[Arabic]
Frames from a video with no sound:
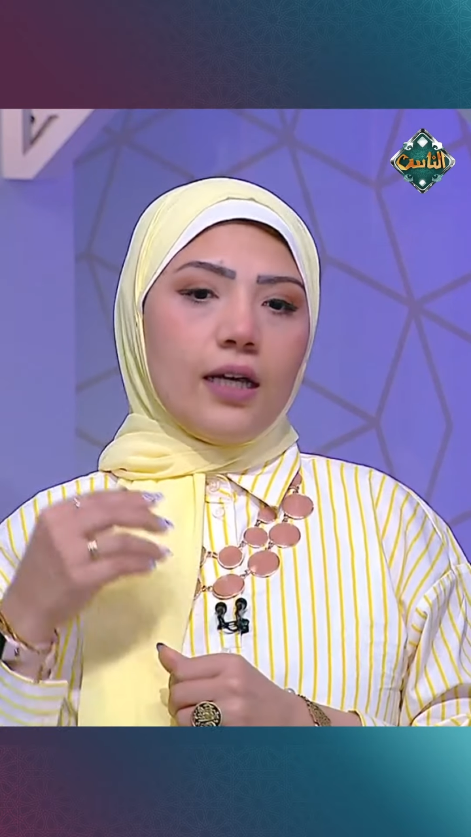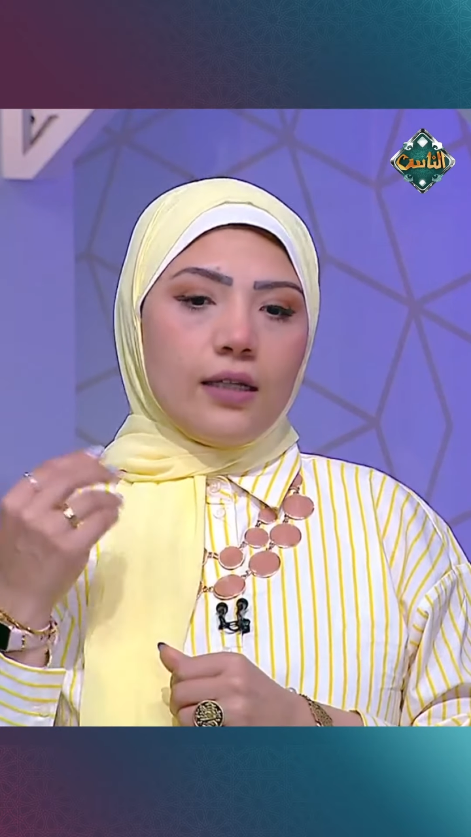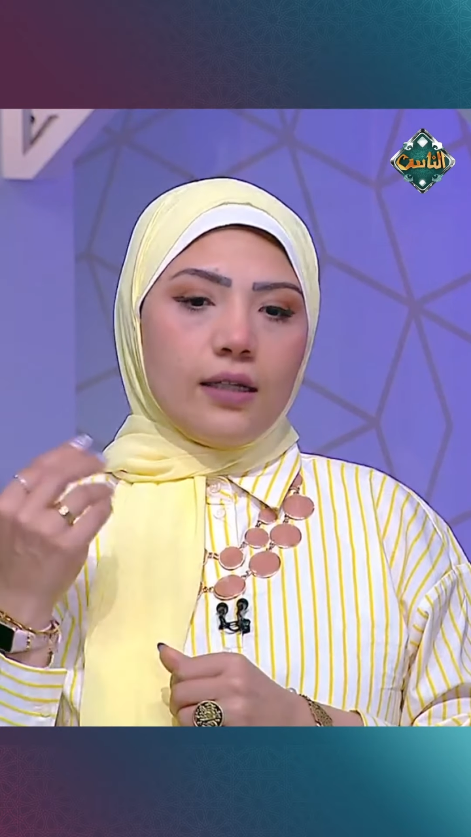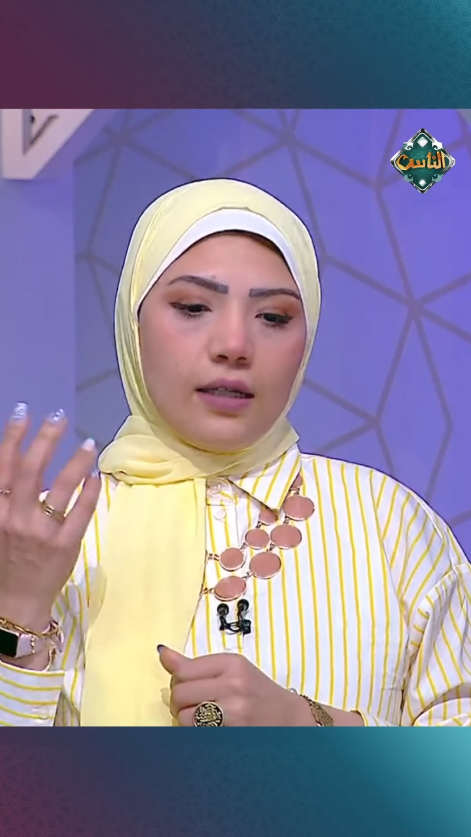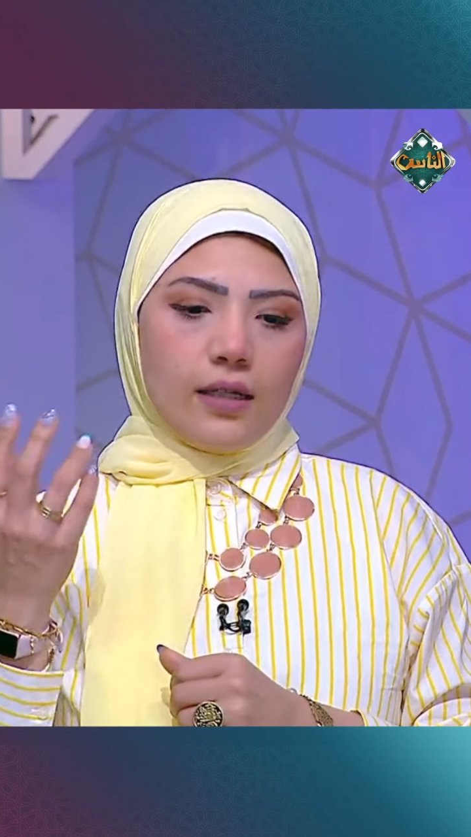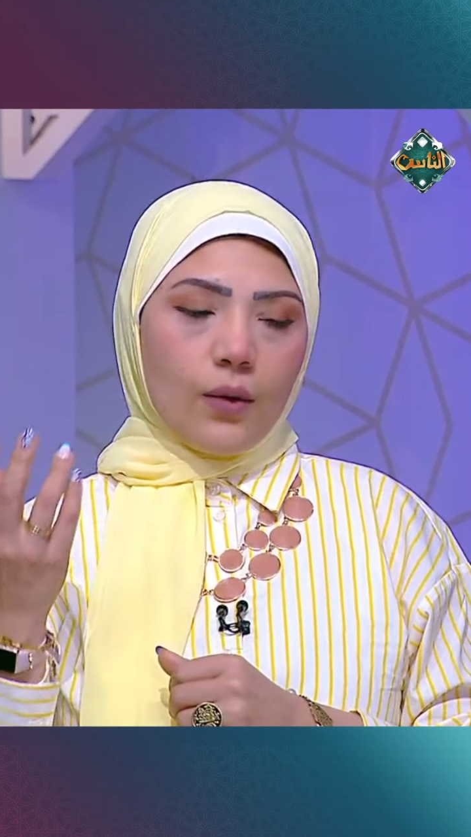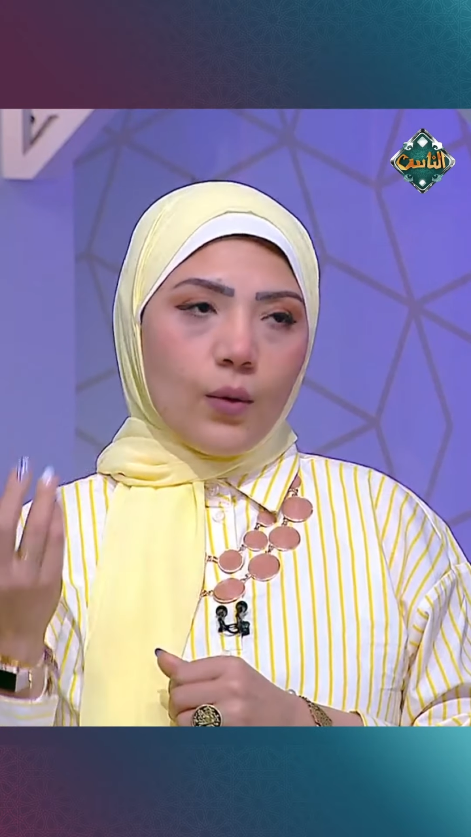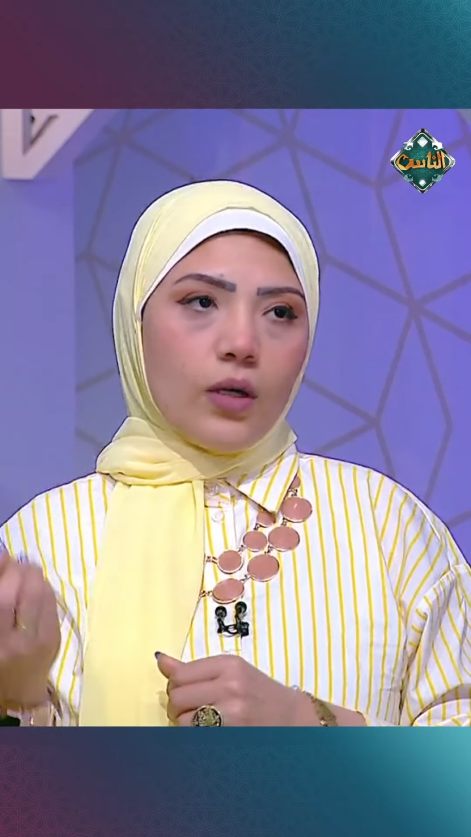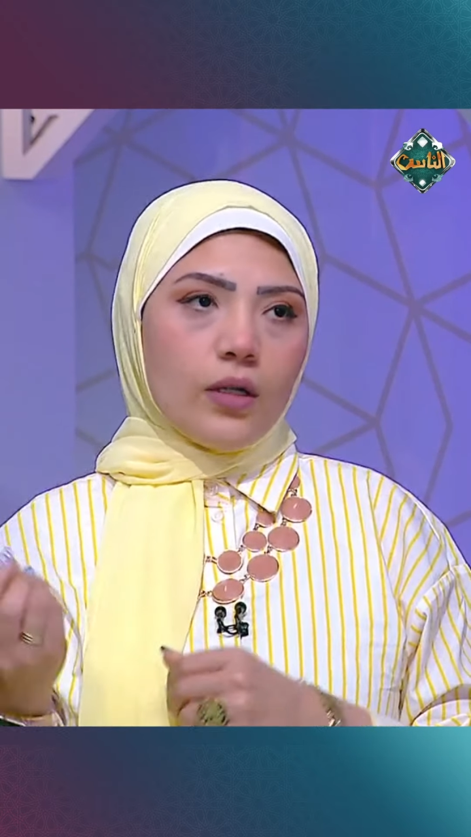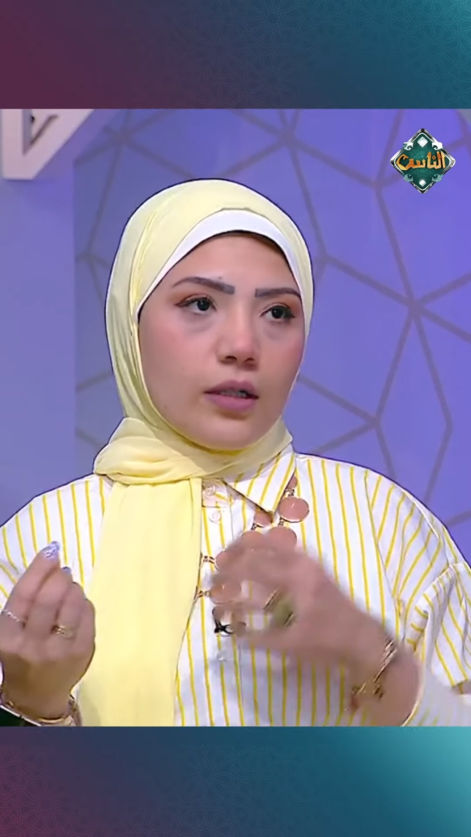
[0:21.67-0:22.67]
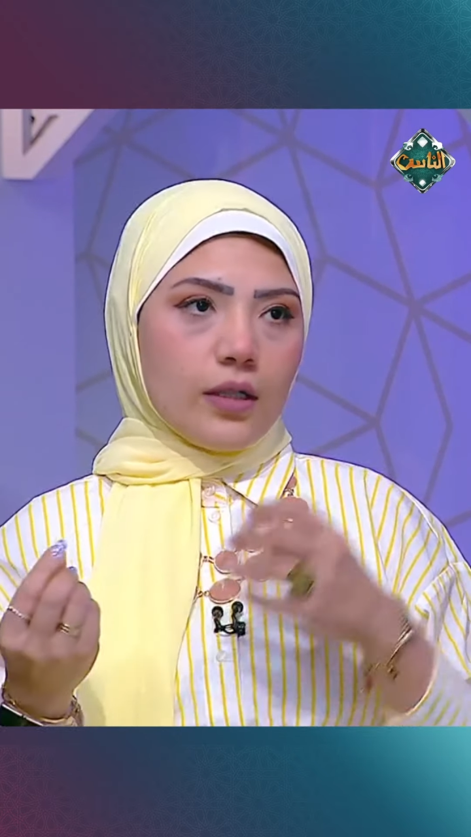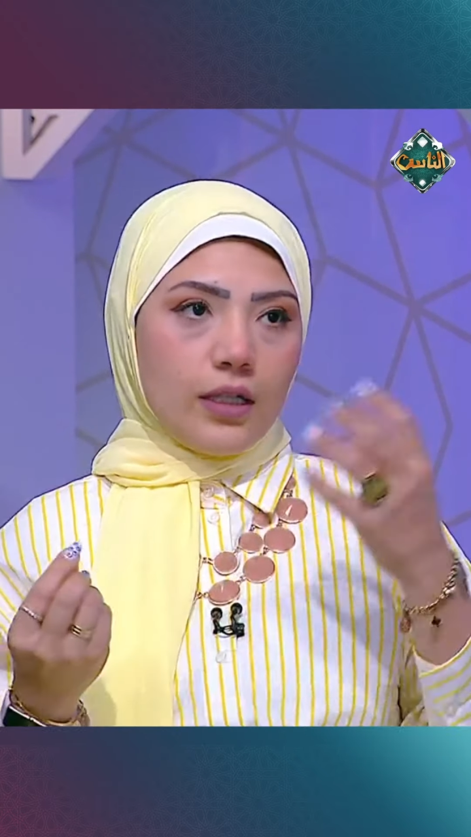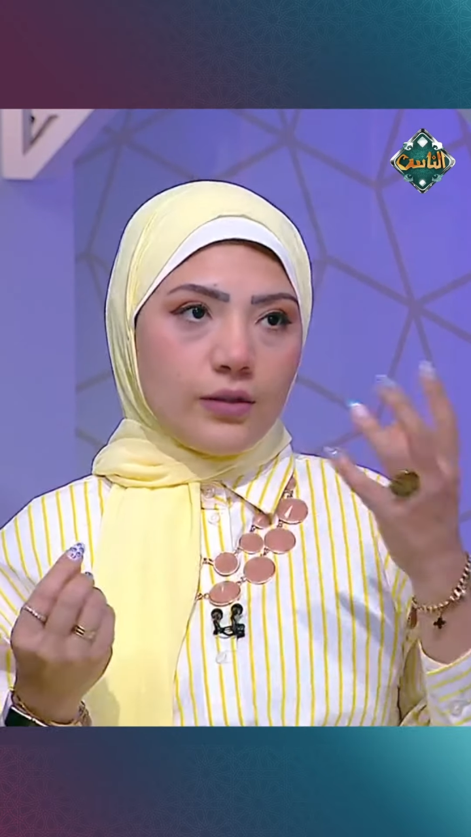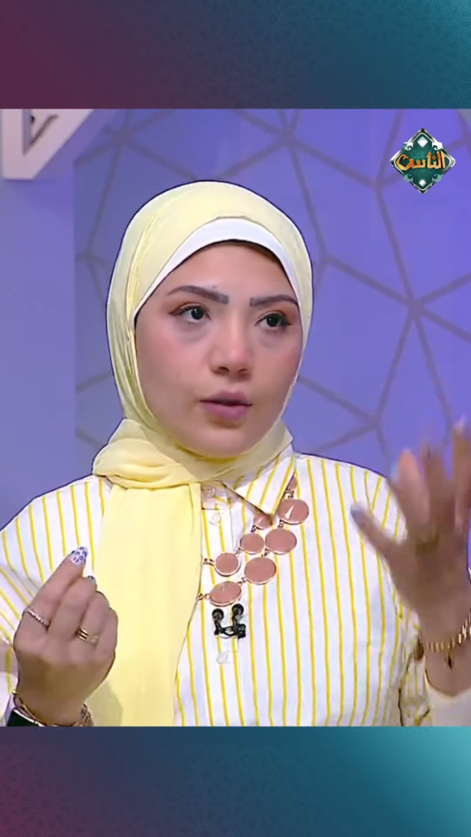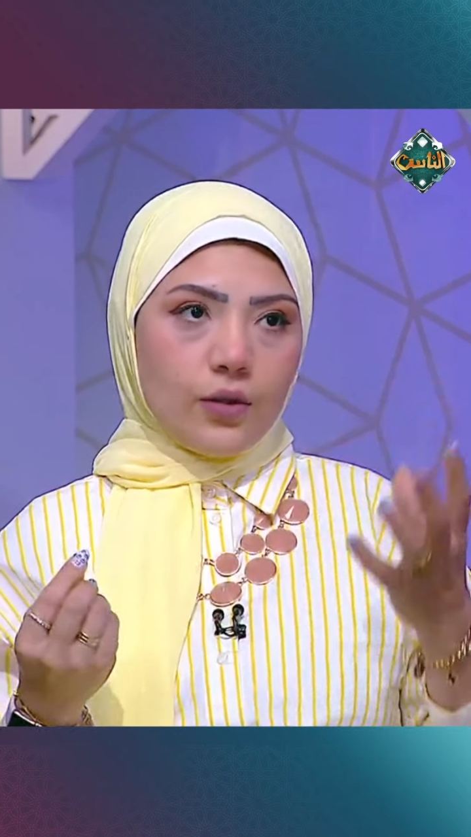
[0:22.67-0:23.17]
العوائق
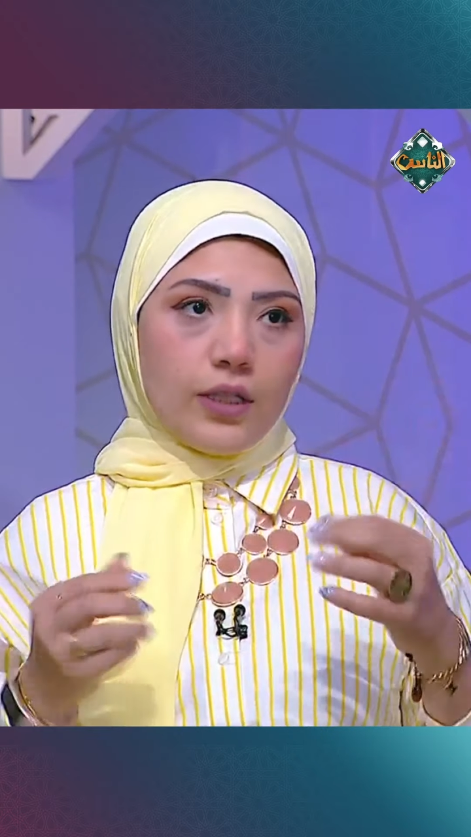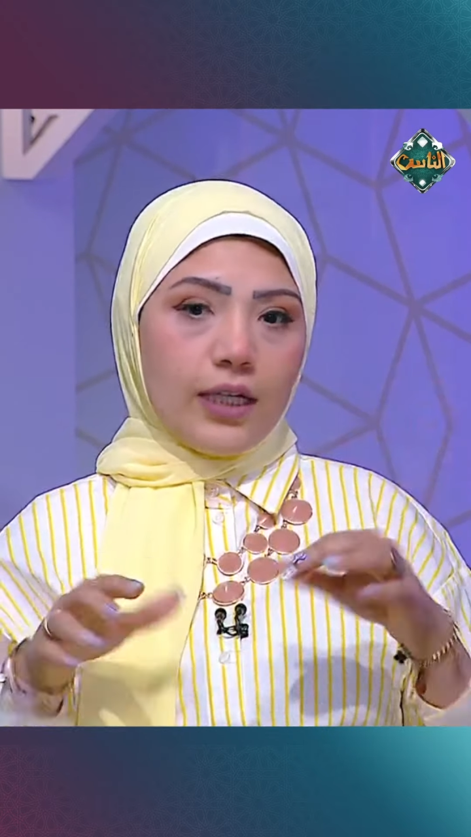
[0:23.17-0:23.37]
الحيطان